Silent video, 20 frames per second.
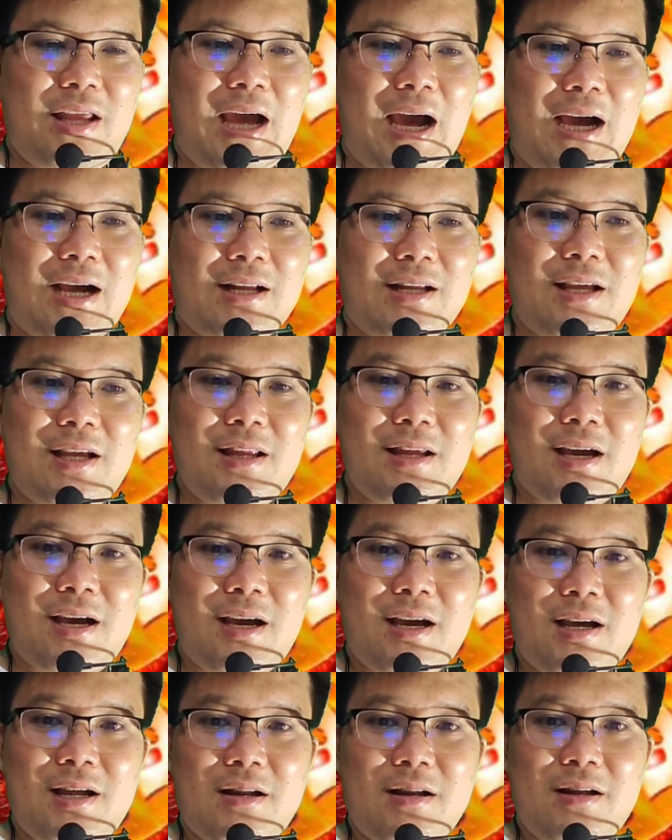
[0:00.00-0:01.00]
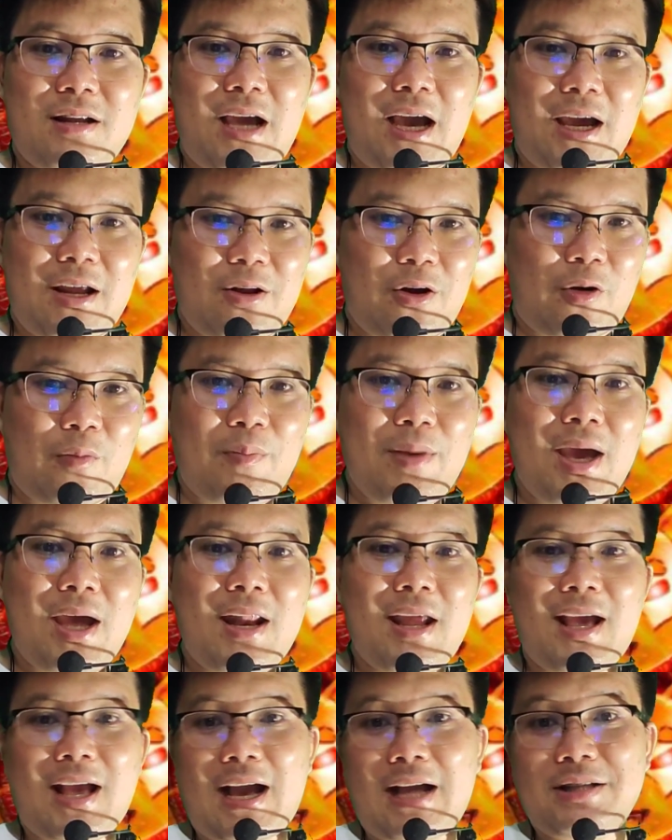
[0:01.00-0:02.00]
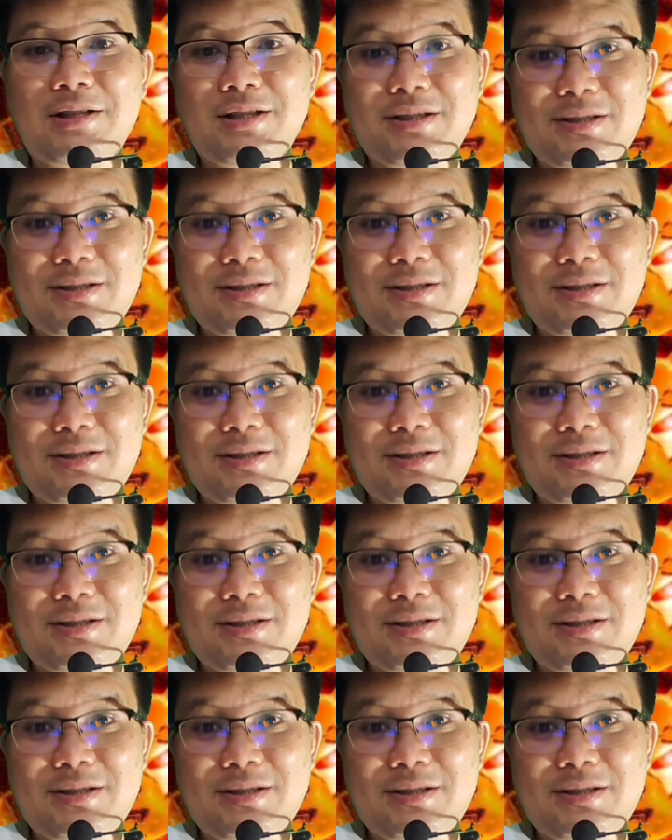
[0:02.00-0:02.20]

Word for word: อยากที่จะได้ดอกเบี้ยในการ